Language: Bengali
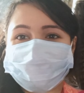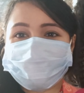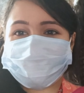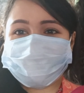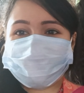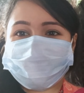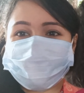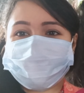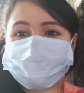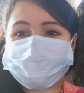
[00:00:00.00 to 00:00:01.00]
আমি
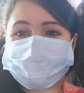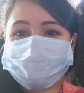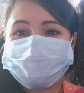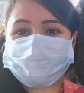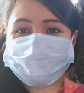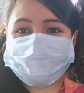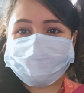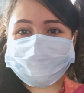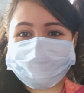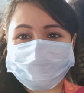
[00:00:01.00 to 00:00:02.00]
জানতাম যে সকালবেলায়
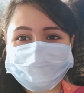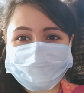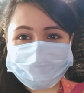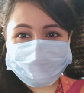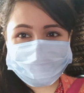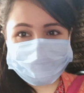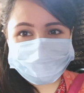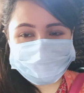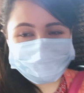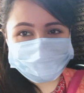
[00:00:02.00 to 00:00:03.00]
এবং যখন অফিস
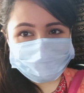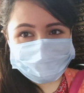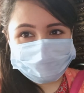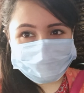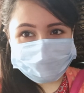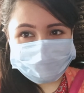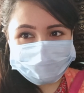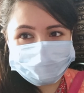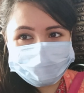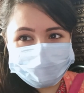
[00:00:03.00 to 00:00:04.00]
ছুটি হয় তখন ভিড় হয়